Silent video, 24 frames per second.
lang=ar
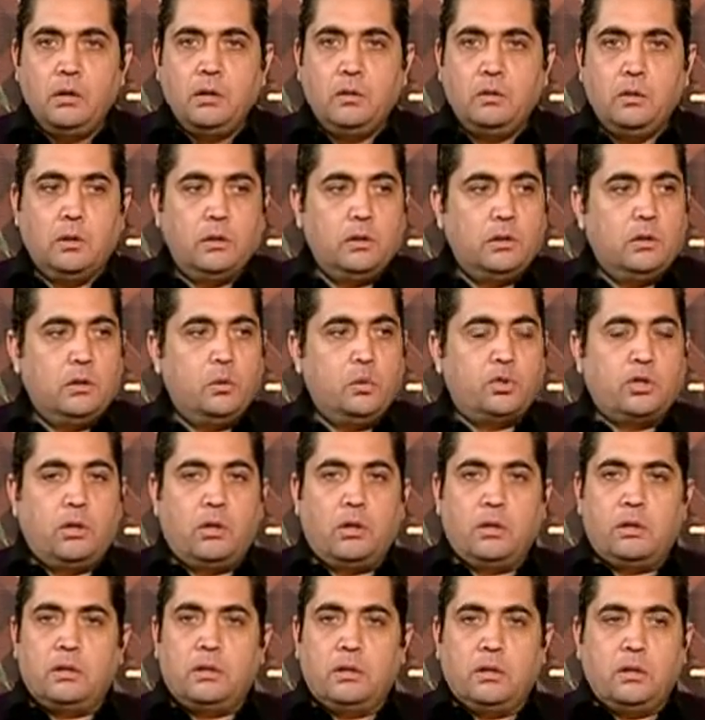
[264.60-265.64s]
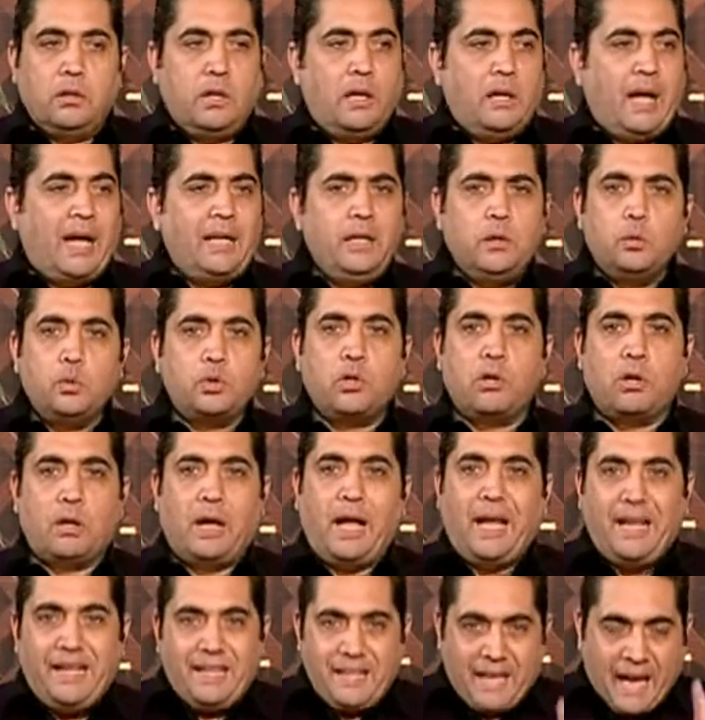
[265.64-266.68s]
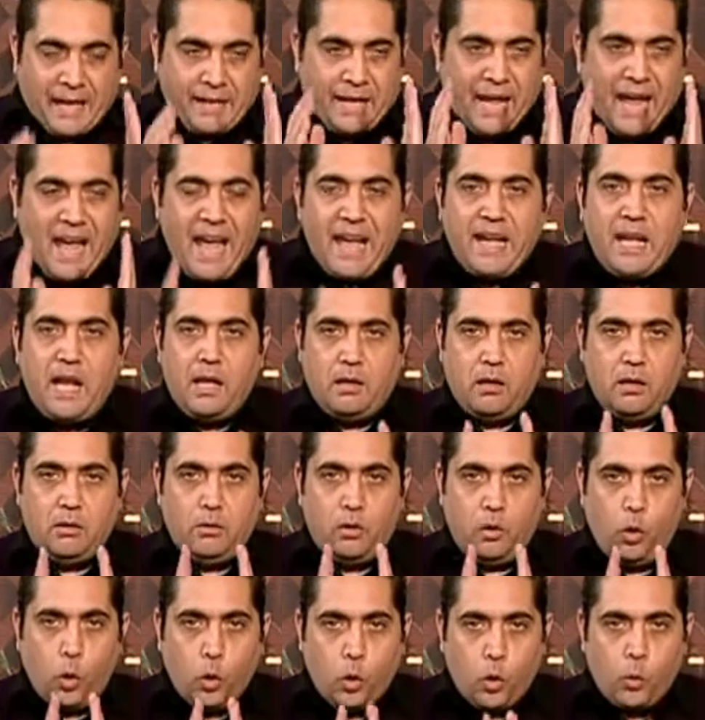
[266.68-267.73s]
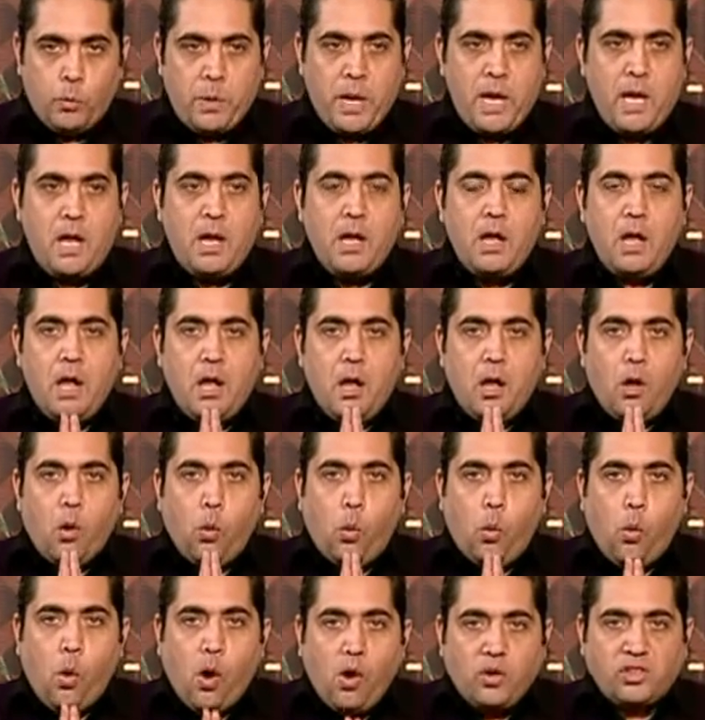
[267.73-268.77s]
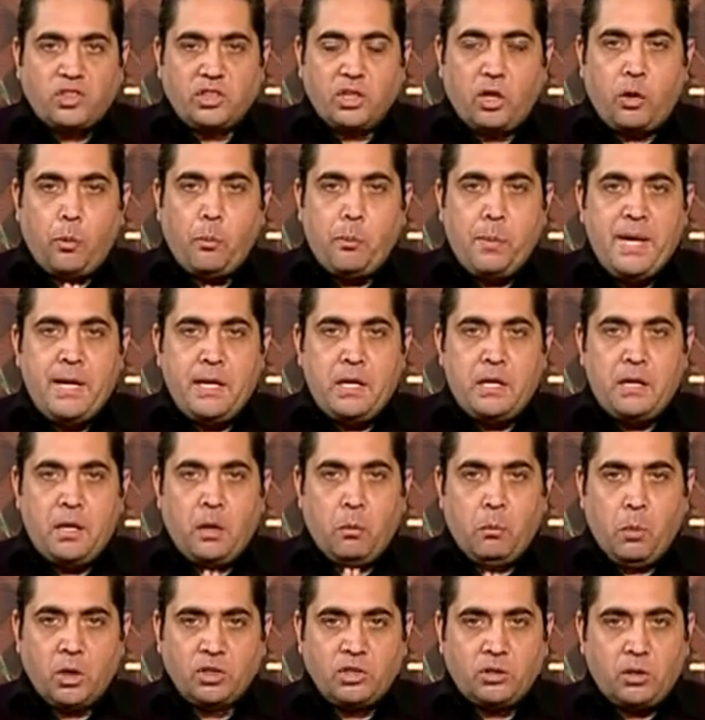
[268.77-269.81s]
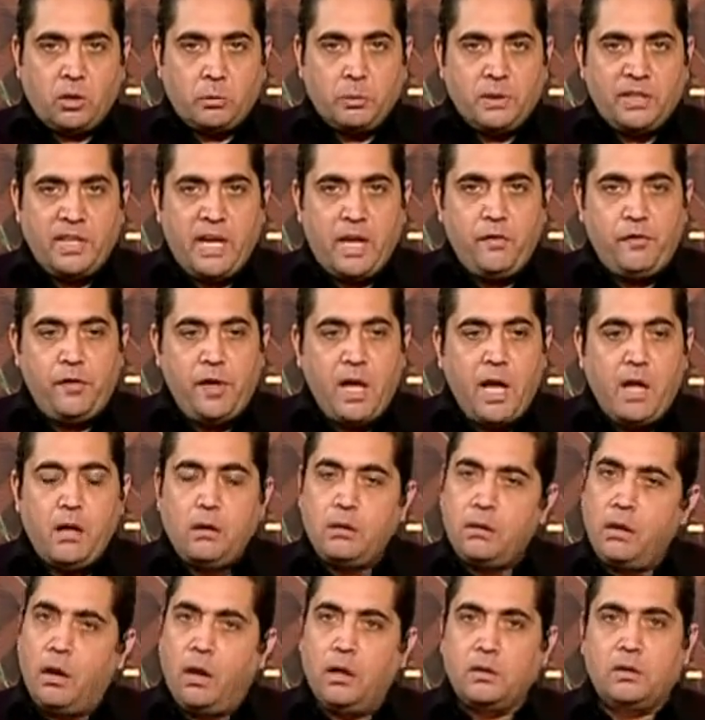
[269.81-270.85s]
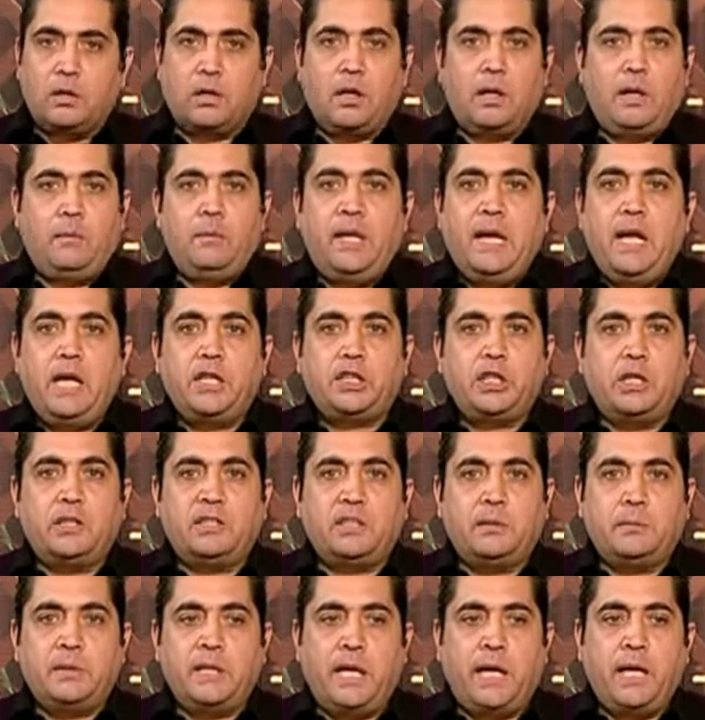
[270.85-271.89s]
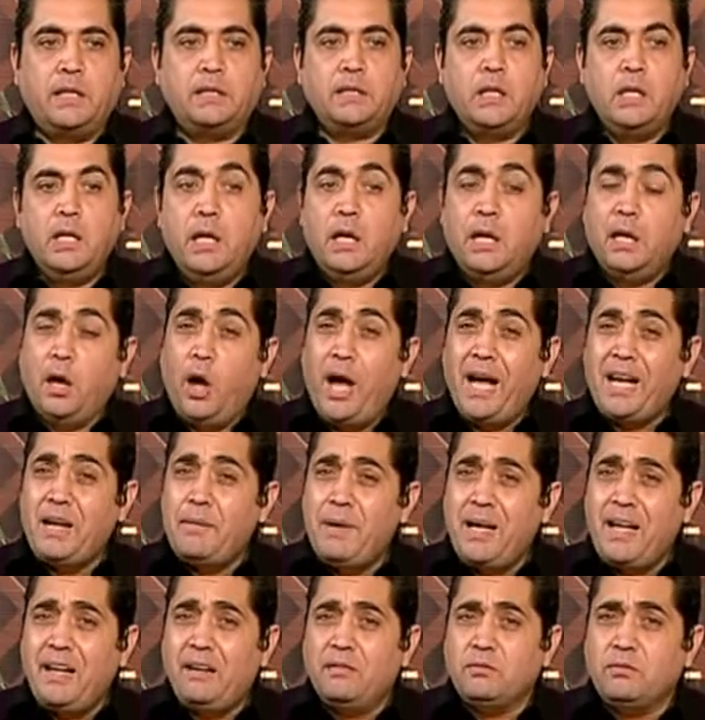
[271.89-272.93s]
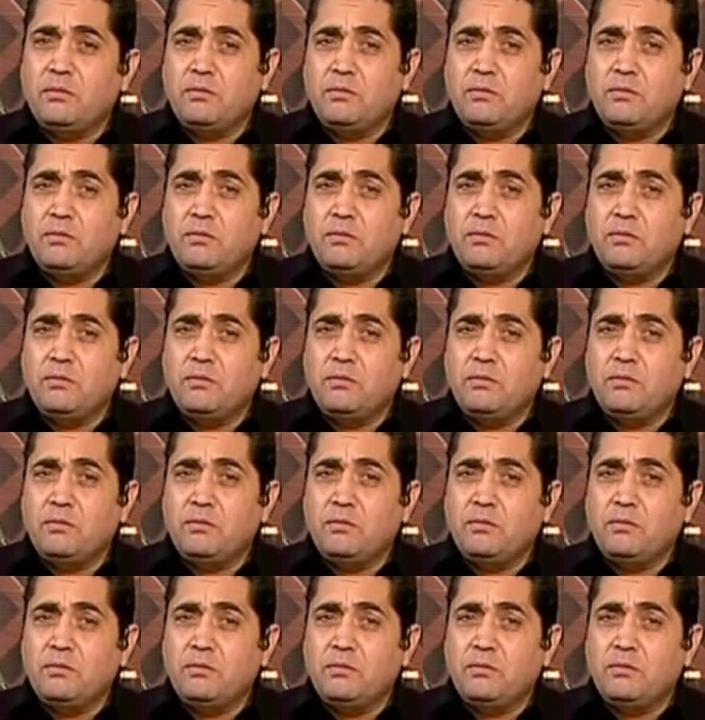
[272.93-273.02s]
آه، وزاره آه، اي وزاره أي يعني حاجه حكوميه واثق من المصدر بتاعي فيها اقدر اعمل لها شير زي ما انا عايز لو حاجه بقى